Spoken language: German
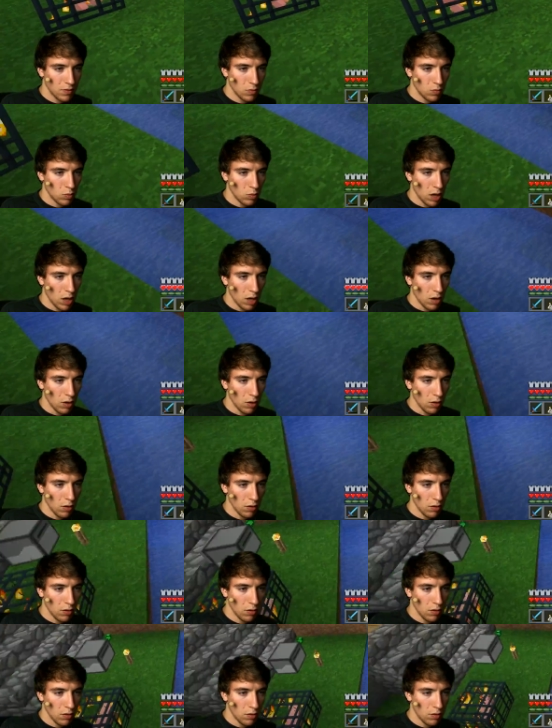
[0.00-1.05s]
Wow.
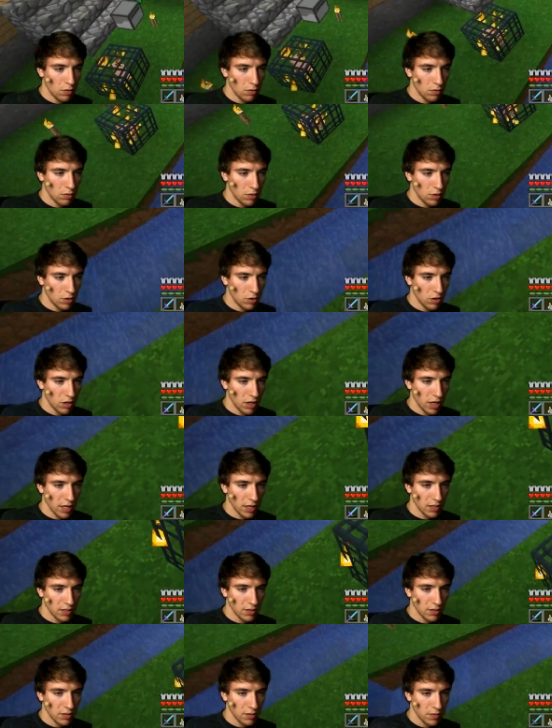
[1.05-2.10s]
Nicht
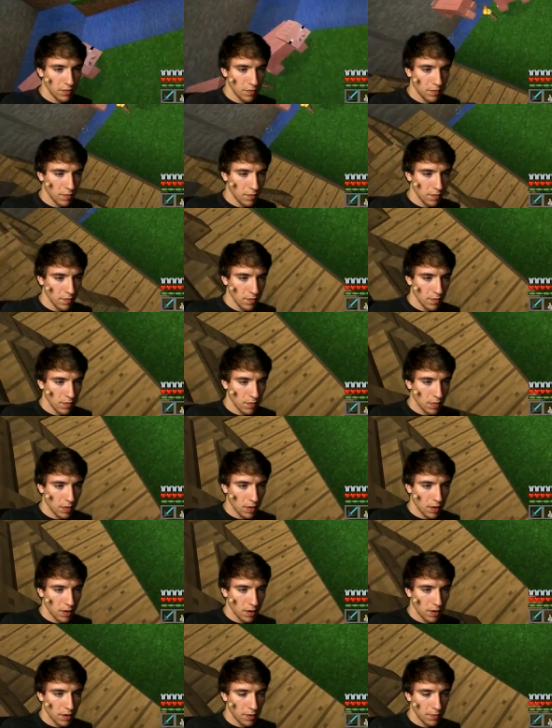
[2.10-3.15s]
schlecht.
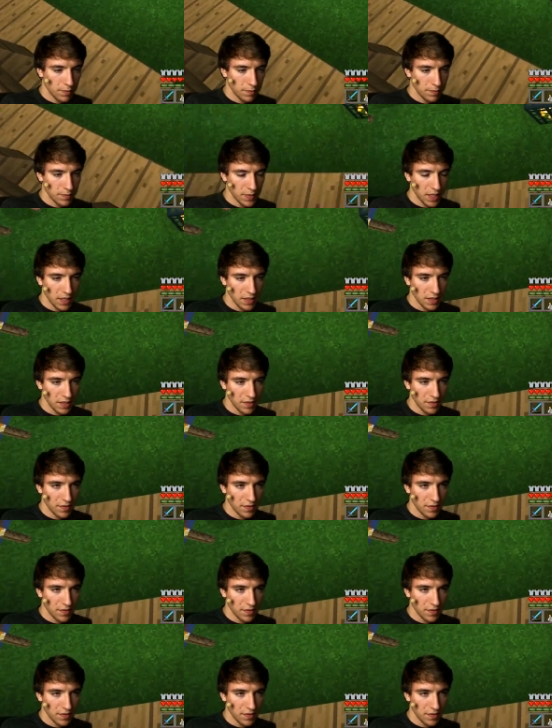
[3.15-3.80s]
Ähm, ja, ist die